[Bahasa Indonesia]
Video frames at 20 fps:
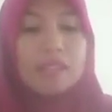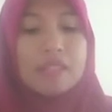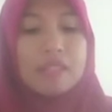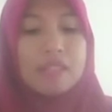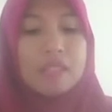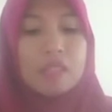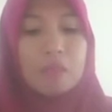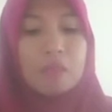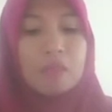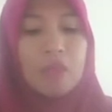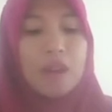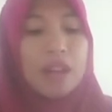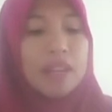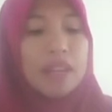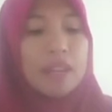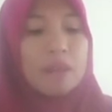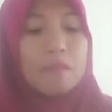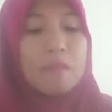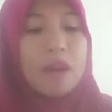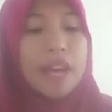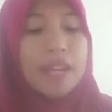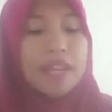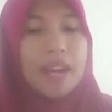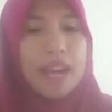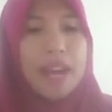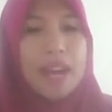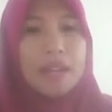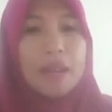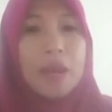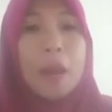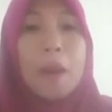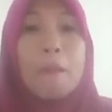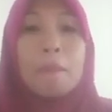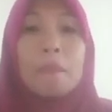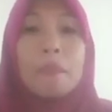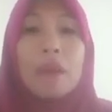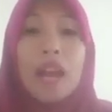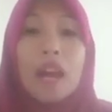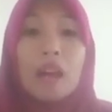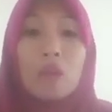sesepuh adat Bayan
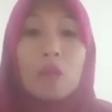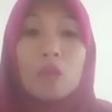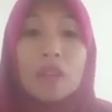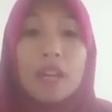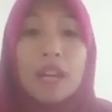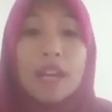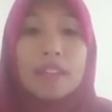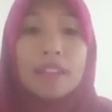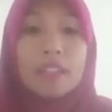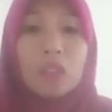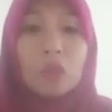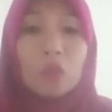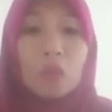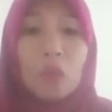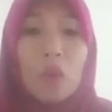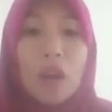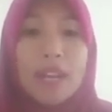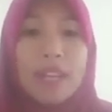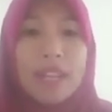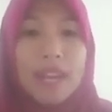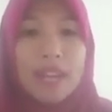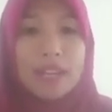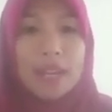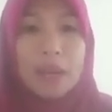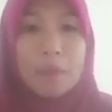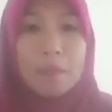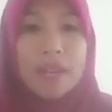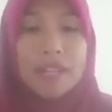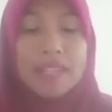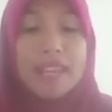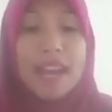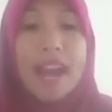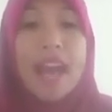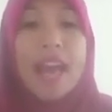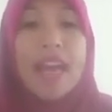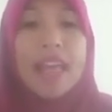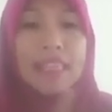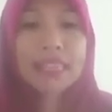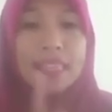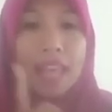melakukan ritual yang
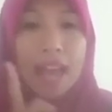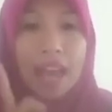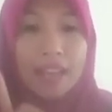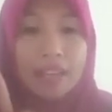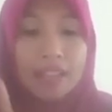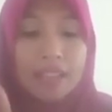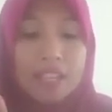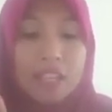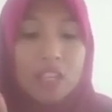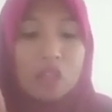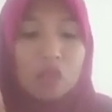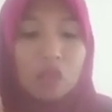namanya tari